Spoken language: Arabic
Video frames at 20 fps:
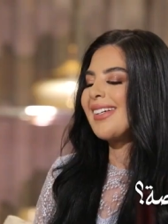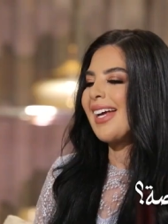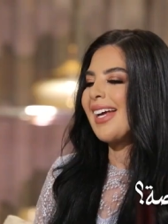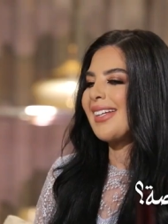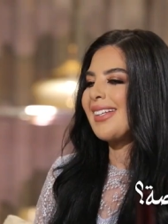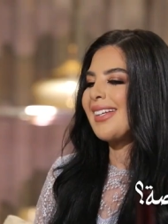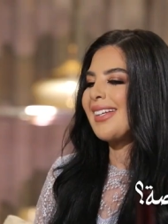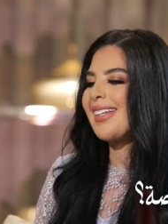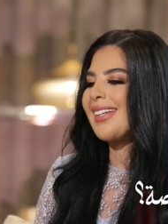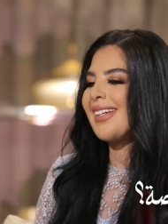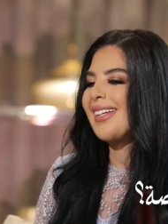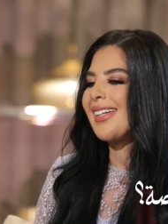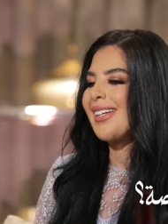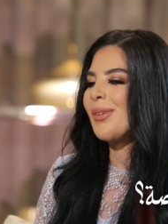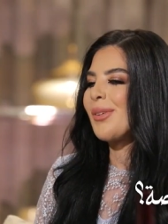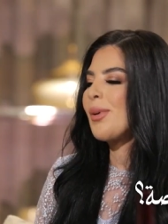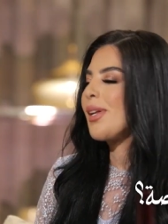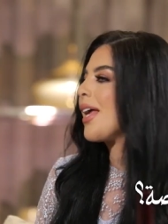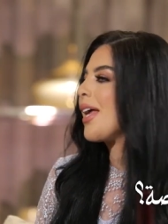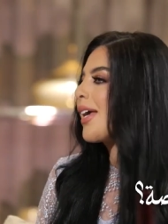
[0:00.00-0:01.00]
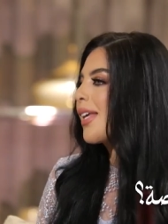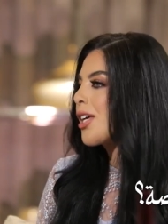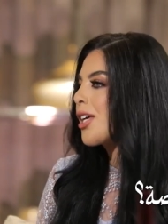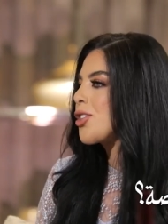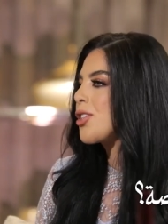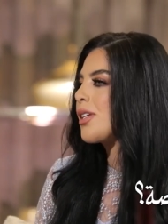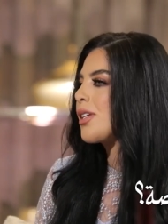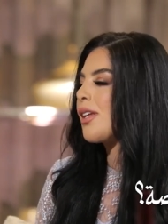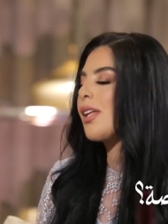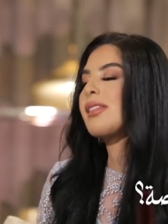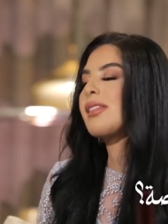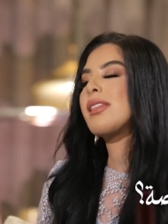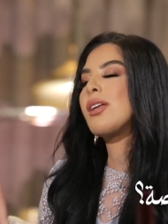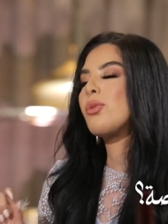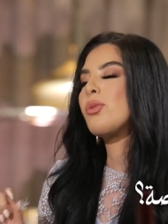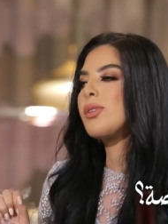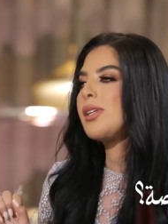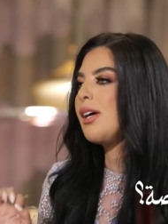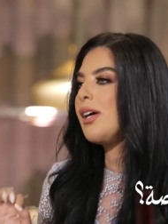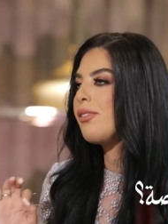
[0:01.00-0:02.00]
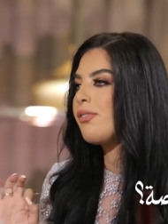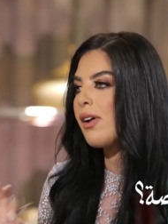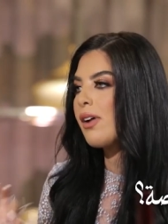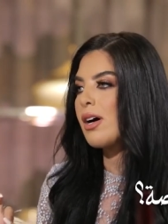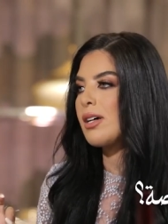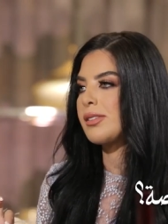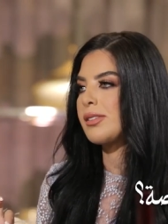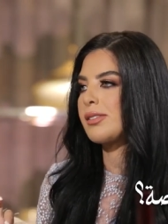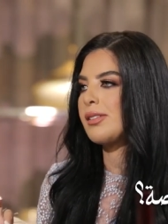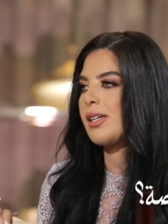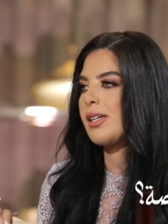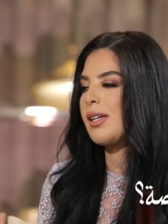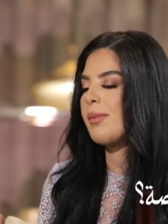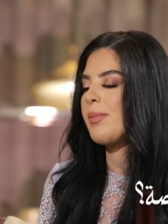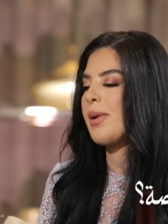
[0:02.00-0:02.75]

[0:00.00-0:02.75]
يعني ولا اي شيء للتوضيح فقط انا